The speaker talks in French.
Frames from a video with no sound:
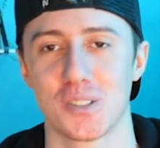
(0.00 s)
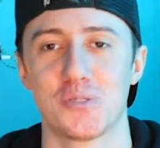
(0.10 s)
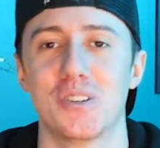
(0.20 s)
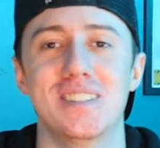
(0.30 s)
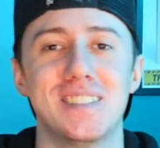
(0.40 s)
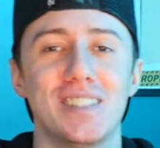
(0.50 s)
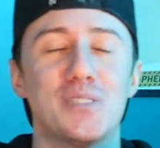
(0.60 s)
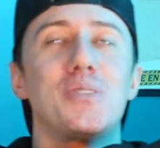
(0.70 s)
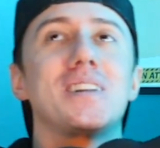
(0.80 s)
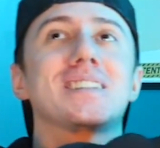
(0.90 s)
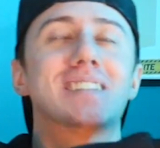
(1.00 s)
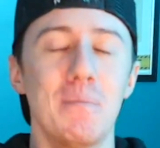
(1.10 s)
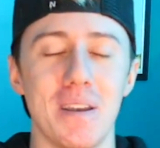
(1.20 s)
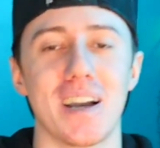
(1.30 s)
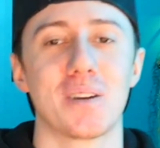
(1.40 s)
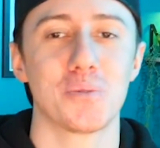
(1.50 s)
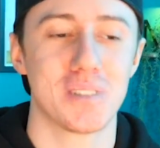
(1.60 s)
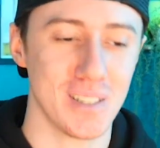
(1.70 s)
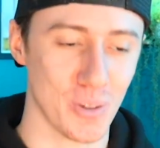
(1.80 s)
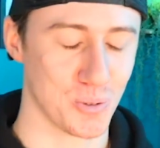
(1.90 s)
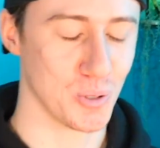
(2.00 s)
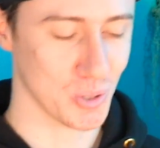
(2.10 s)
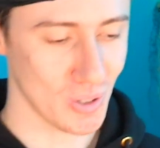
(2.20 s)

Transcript: que je voulais, je voulais jamais raconter en deux